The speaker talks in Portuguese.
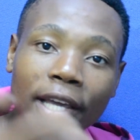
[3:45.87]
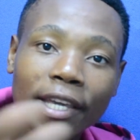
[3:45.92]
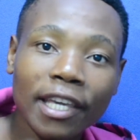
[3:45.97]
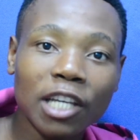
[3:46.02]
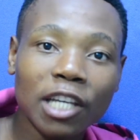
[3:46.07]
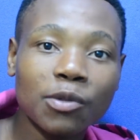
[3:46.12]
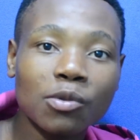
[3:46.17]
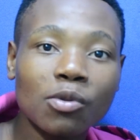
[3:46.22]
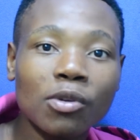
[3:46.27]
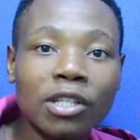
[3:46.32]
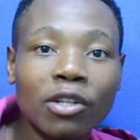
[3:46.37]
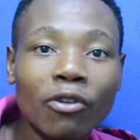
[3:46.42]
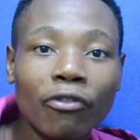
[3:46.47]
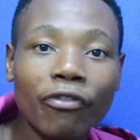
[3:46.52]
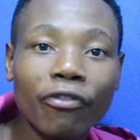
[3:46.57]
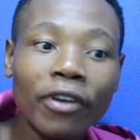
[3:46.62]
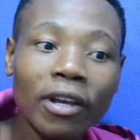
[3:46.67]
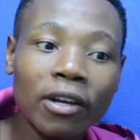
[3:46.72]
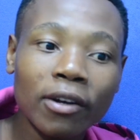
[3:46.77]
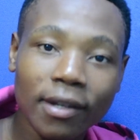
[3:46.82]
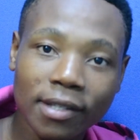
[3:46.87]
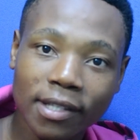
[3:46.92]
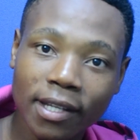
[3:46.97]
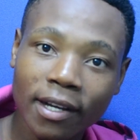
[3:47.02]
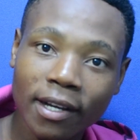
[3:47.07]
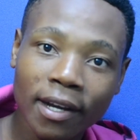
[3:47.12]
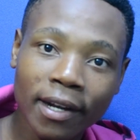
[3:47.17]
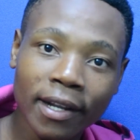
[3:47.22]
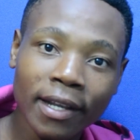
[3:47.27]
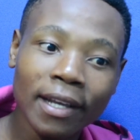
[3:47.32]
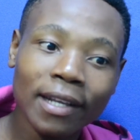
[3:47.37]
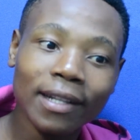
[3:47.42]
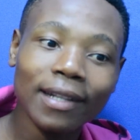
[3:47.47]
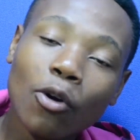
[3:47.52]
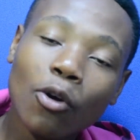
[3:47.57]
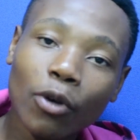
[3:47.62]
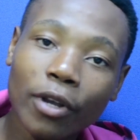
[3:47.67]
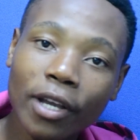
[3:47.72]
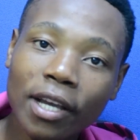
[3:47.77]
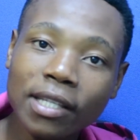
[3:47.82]
que as pessoas não ficam na cegaria,
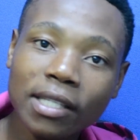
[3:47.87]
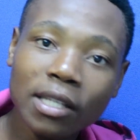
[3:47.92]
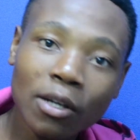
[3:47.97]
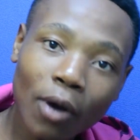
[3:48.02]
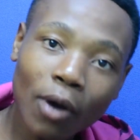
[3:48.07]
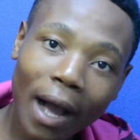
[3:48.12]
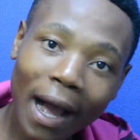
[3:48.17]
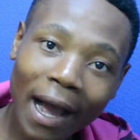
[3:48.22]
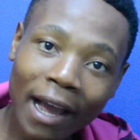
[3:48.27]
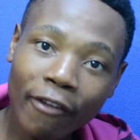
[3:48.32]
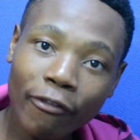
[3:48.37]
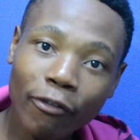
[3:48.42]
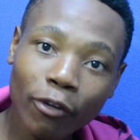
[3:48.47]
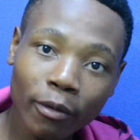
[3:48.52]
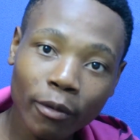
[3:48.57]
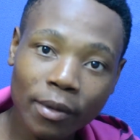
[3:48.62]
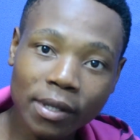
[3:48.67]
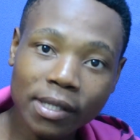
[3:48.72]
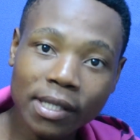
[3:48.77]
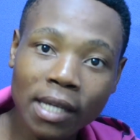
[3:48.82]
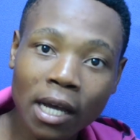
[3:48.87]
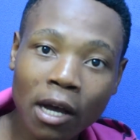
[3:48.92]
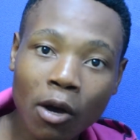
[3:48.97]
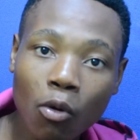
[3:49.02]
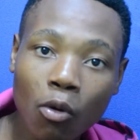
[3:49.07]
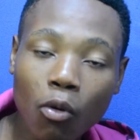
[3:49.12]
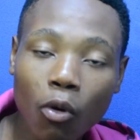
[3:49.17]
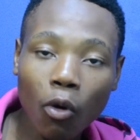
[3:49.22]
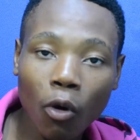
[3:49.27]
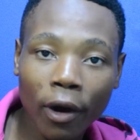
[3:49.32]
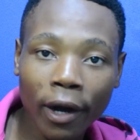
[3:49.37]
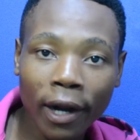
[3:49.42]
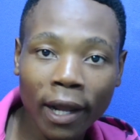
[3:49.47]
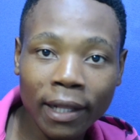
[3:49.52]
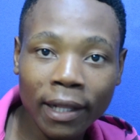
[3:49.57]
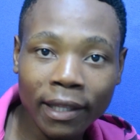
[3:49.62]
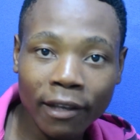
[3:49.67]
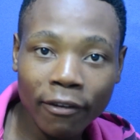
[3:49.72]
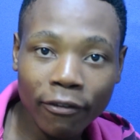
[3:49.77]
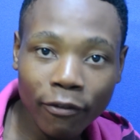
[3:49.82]
conheçam a informação
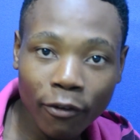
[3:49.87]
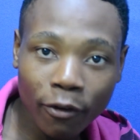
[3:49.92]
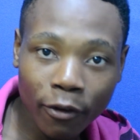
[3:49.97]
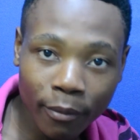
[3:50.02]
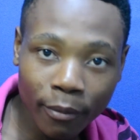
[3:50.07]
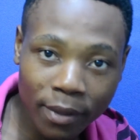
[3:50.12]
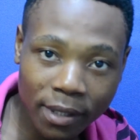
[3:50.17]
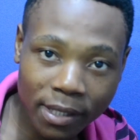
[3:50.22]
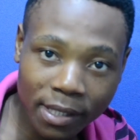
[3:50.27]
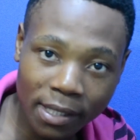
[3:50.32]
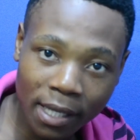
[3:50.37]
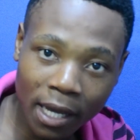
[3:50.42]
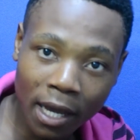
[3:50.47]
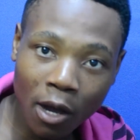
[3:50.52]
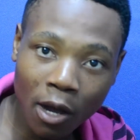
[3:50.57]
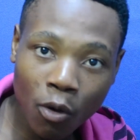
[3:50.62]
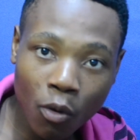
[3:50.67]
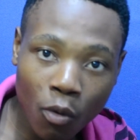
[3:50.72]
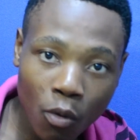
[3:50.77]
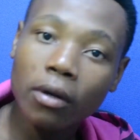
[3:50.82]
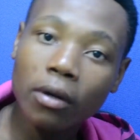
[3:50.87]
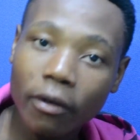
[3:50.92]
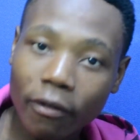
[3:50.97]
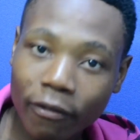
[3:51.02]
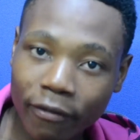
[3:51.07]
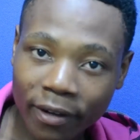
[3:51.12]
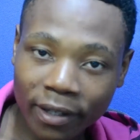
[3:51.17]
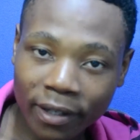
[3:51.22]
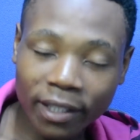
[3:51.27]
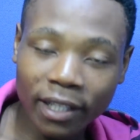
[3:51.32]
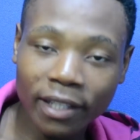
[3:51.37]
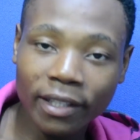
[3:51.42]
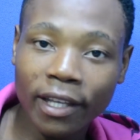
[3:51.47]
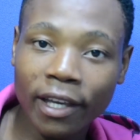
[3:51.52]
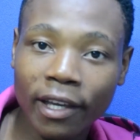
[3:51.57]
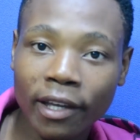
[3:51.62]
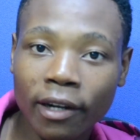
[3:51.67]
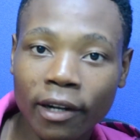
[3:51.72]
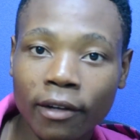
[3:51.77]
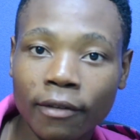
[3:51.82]
correta, a informação
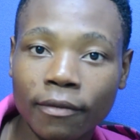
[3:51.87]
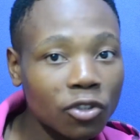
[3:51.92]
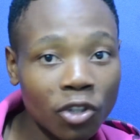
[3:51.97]
verdadeira.